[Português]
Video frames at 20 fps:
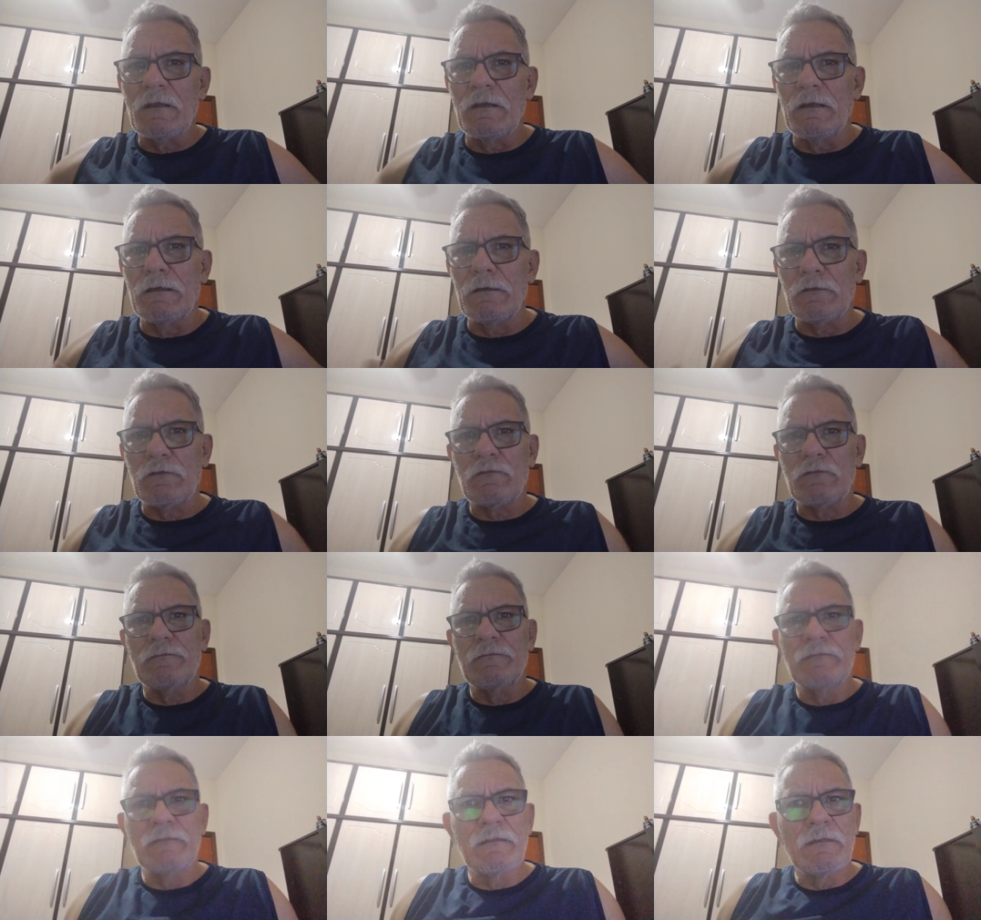É, as
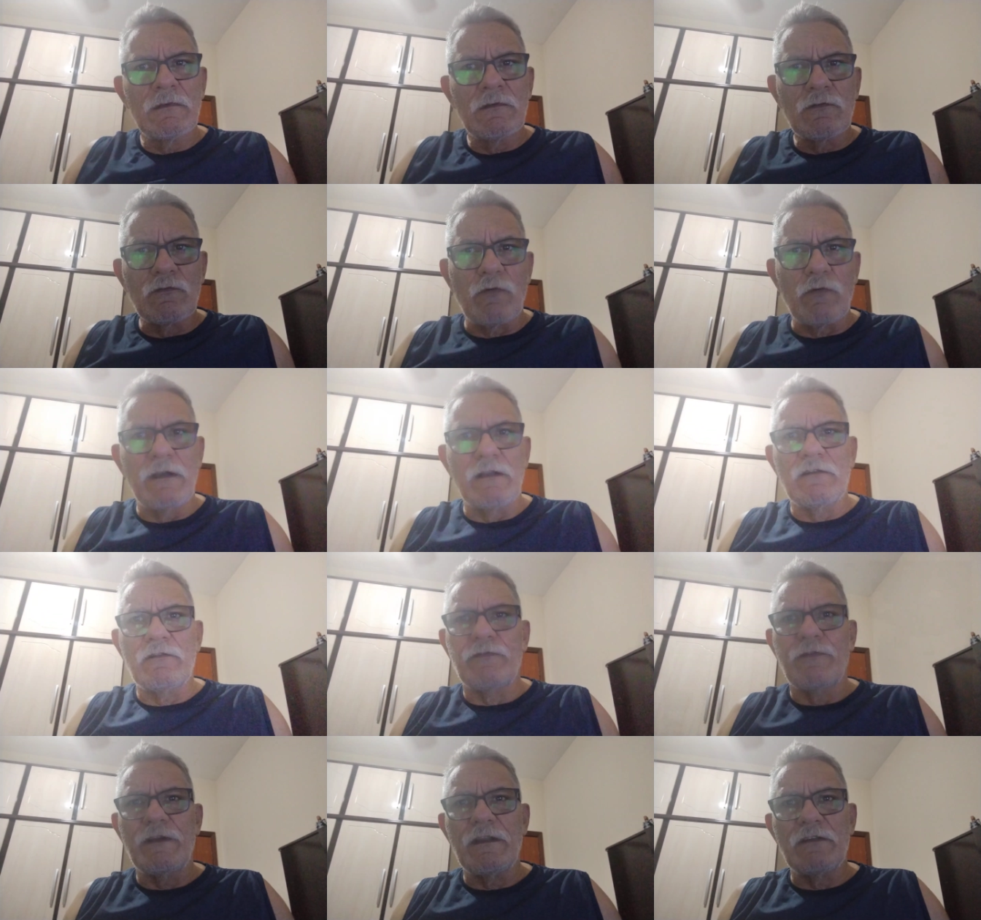
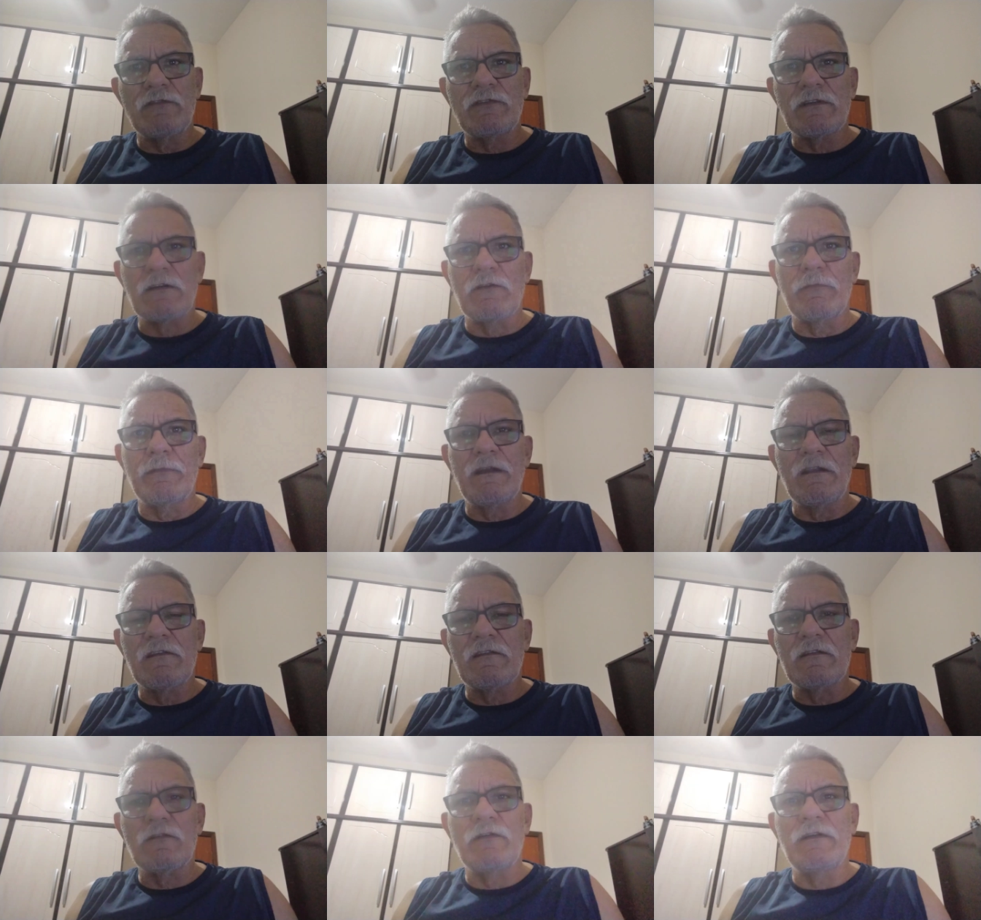correntes frias
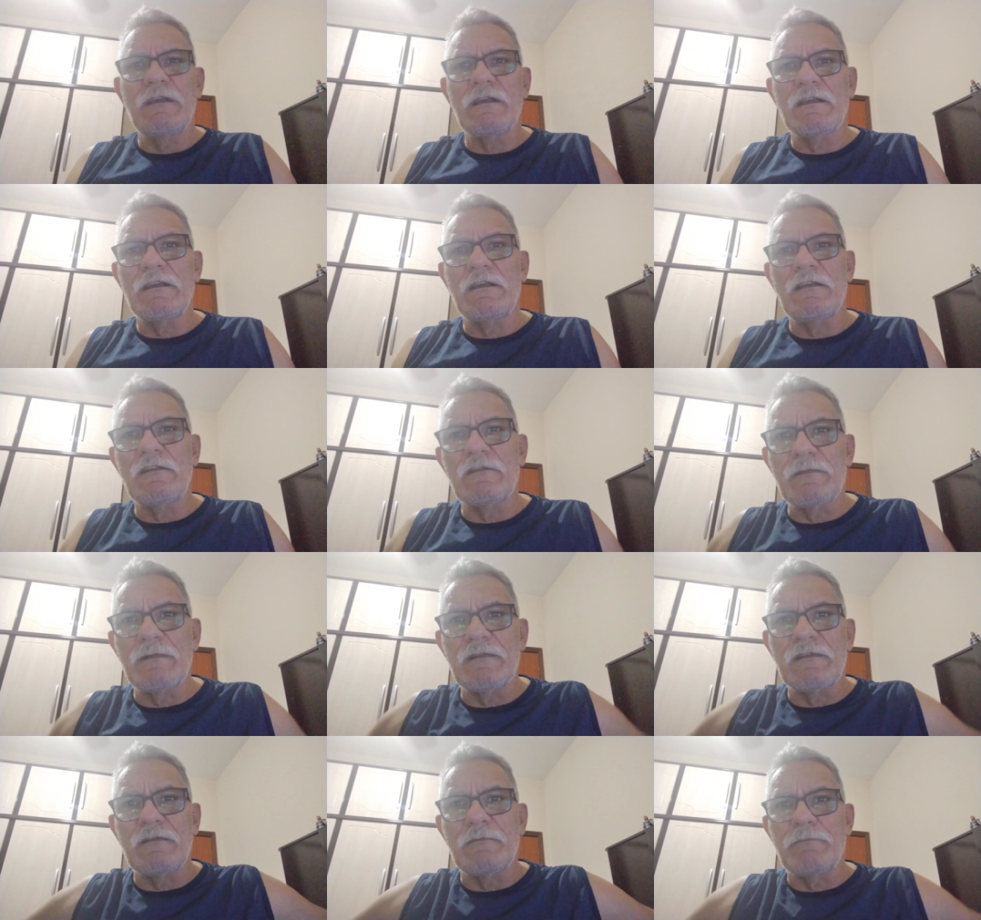geralmente são
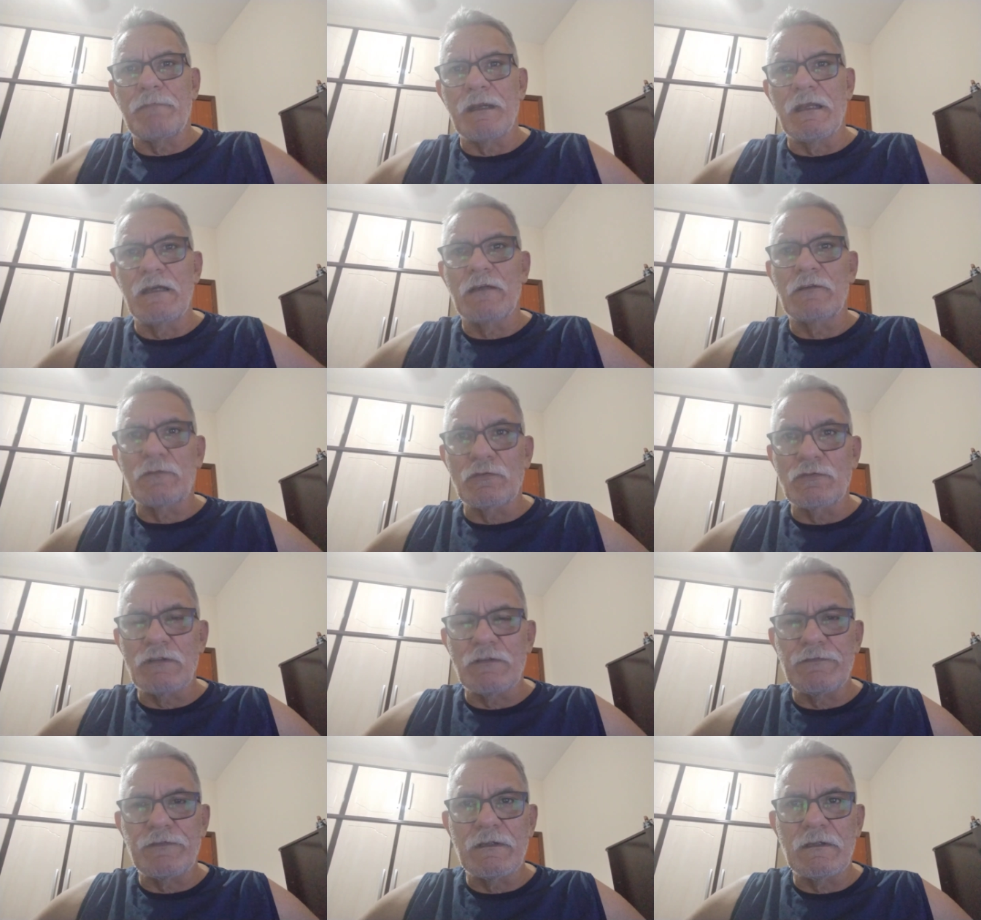riquíssimas em
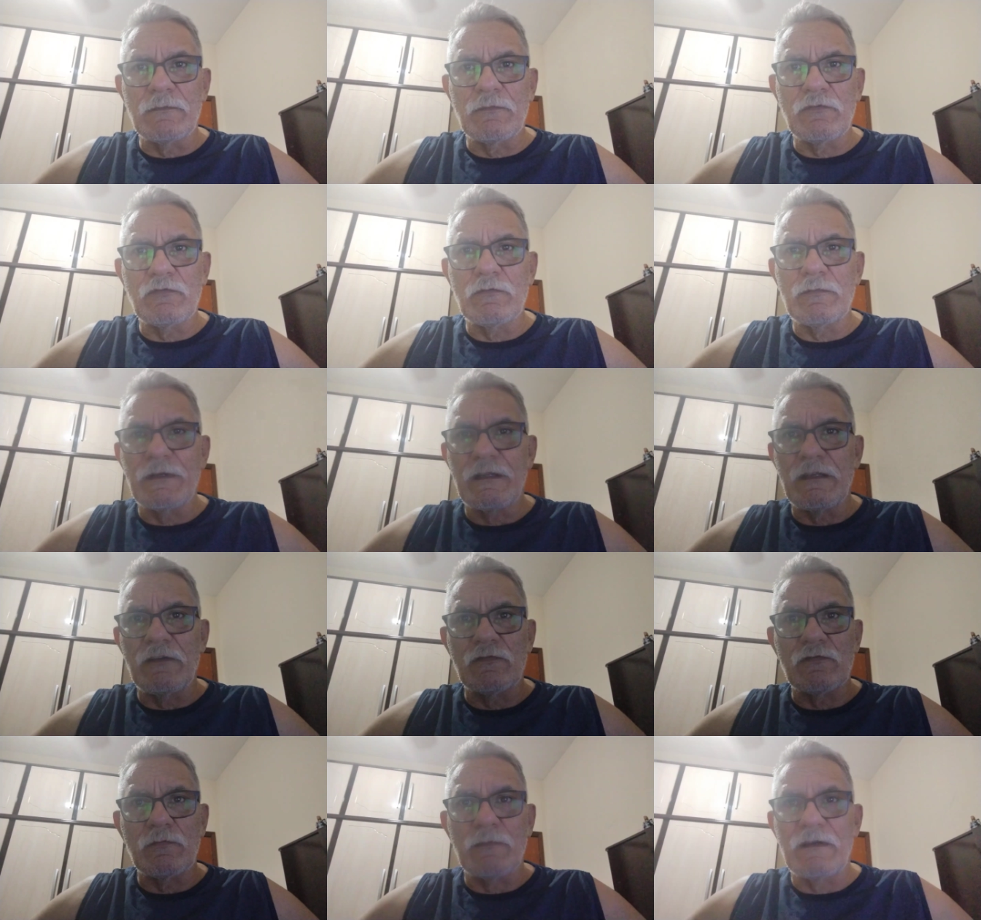plâncton, já falamos
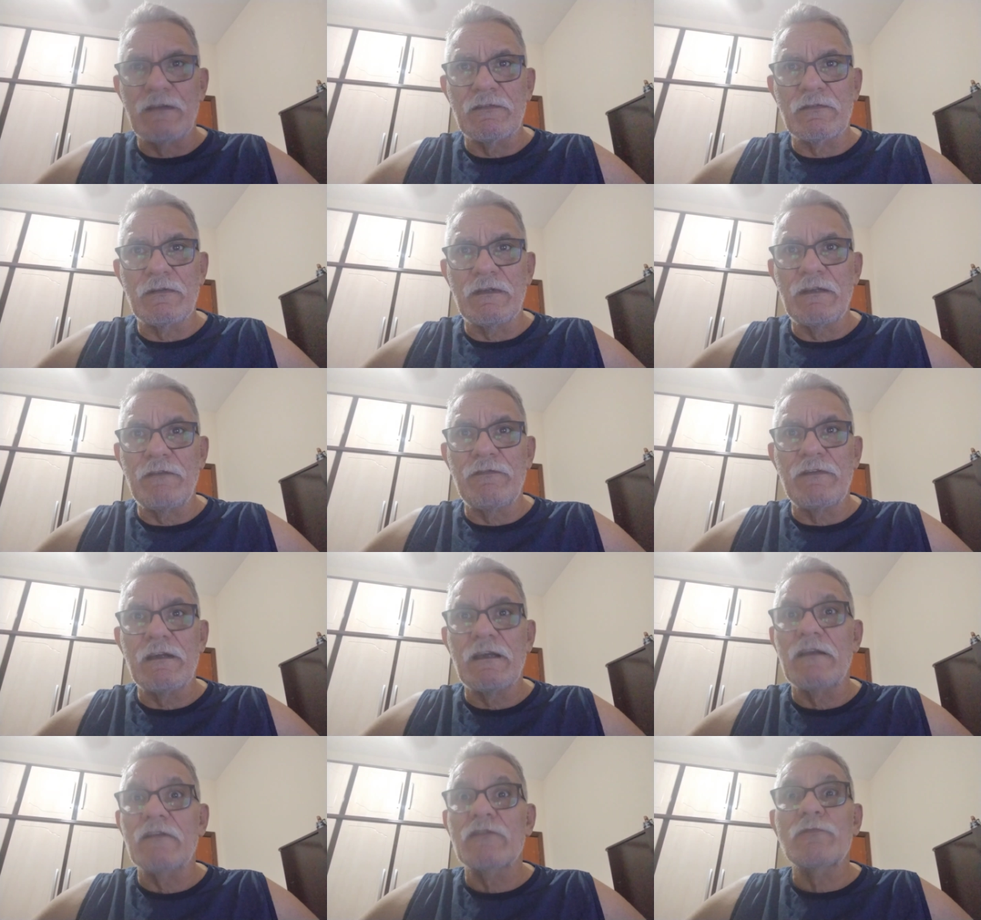sobre isso, mas eu nem
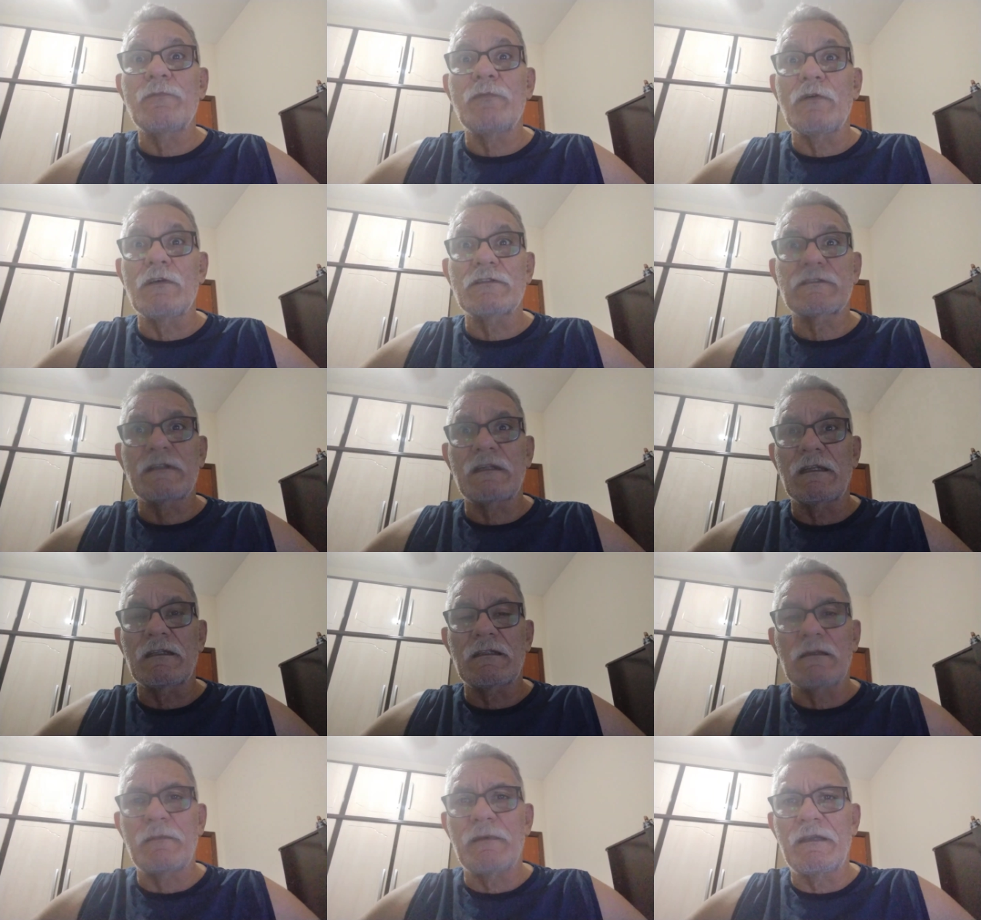vi a resposta
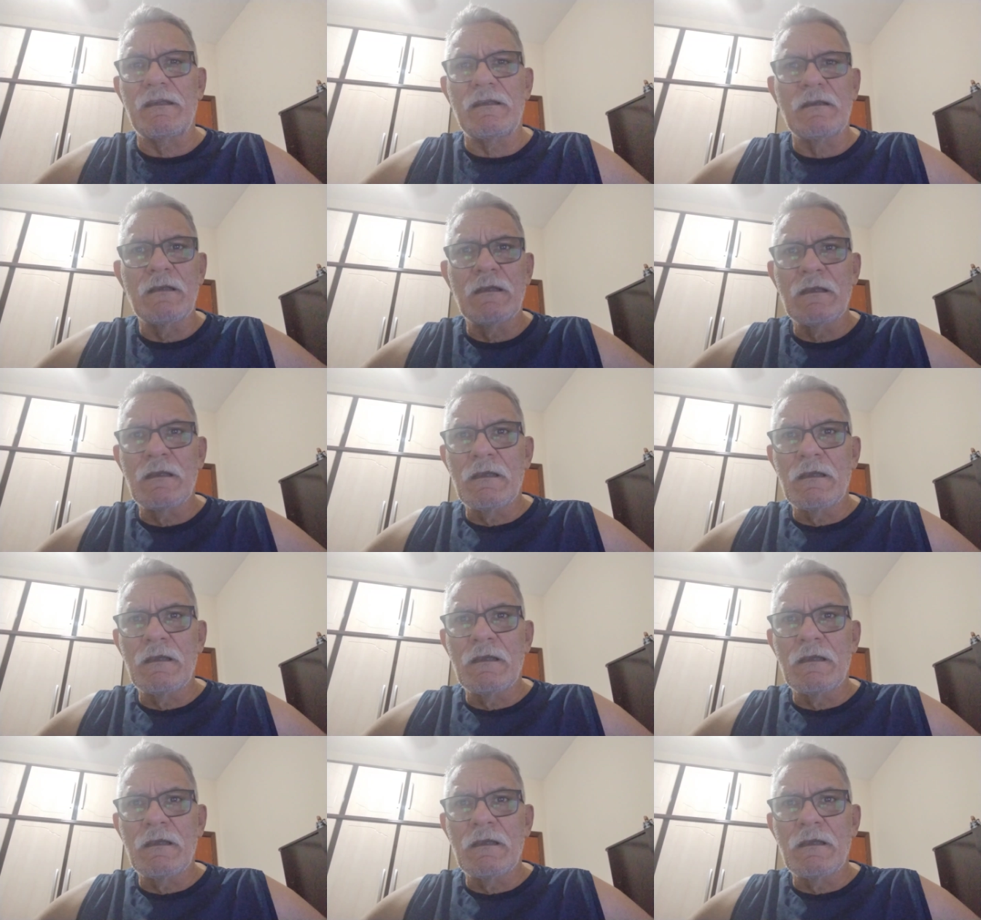lá também